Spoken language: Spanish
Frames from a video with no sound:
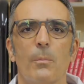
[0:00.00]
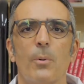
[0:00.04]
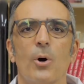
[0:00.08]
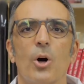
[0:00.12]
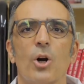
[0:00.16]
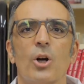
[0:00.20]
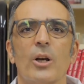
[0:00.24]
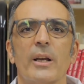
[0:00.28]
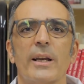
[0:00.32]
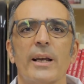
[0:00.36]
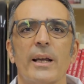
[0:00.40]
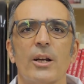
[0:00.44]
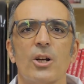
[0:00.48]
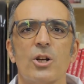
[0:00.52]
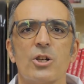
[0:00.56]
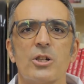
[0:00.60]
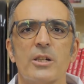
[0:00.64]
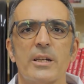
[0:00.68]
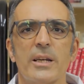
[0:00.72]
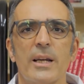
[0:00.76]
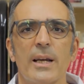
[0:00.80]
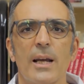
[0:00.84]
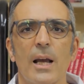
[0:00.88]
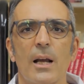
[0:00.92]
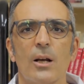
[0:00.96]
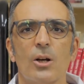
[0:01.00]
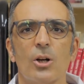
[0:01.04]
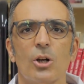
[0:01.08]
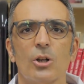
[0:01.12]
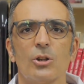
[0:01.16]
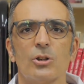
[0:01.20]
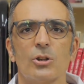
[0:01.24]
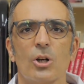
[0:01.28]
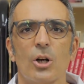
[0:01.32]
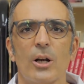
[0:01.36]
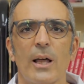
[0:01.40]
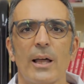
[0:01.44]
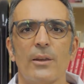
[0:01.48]
Porque nos siguen
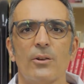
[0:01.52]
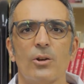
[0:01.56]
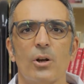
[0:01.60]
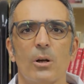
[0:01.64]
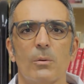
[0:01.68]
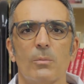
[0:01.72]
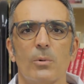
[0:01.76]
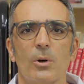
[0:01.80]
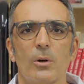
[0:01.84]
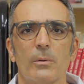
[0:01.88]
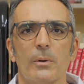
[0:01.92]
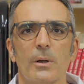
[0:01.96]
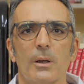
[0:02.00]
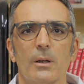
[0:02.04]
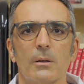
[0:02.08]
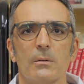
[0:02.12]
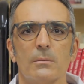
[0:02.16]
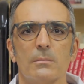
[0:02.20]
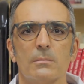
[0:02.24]
controlando el móvil.